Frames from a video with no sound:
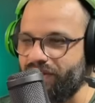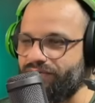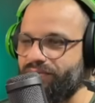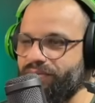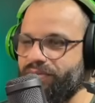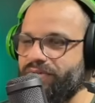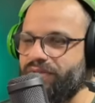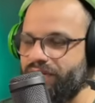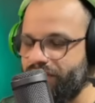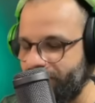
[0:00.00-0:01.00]
Falou, pô, o
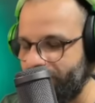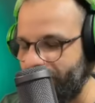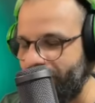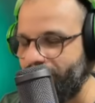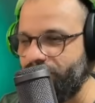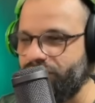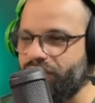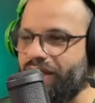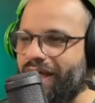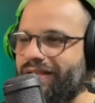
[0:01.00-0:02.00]
Diniz, ele é muito
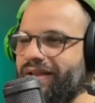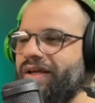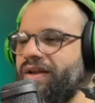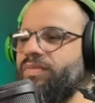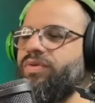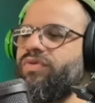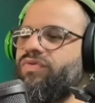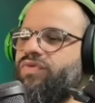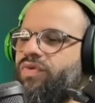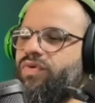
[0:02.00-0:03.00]
chato, ele reclama
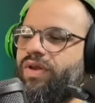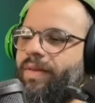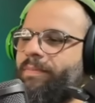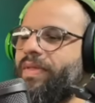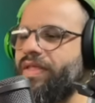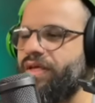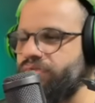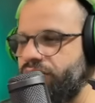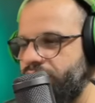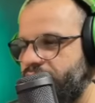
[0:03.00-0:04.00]
todo jogo, ele apita
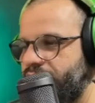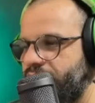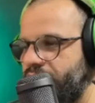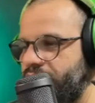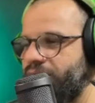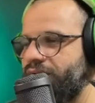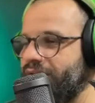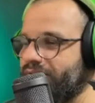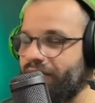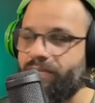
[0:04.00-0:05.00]
jogo e isso, aquilo. E o
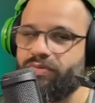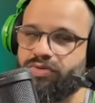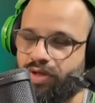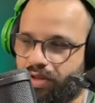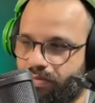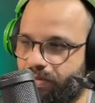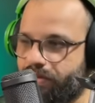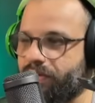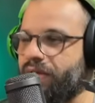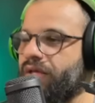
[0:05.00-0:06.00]
Diniz é muito chato
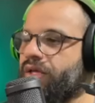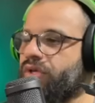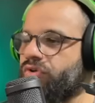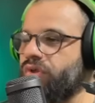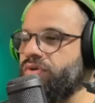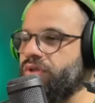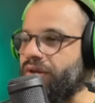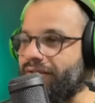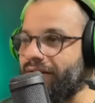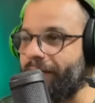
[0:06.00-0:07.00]
mesmo. Só que o
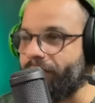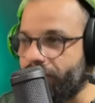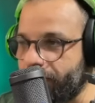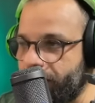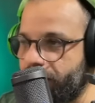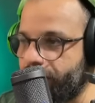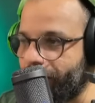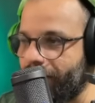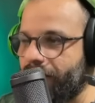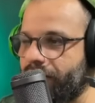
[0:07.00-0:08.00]
Diniz, ele é protegido
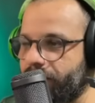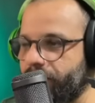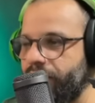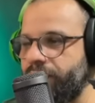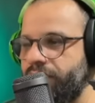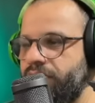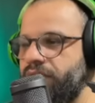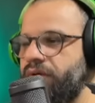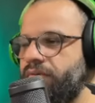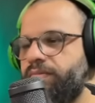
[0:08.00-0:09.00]
pra caramba pela mídia,
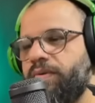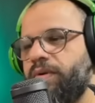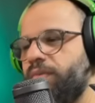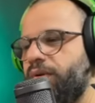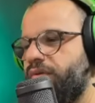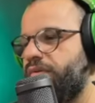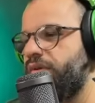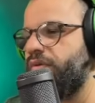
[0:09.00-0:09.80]
né? Pelo menos, assim,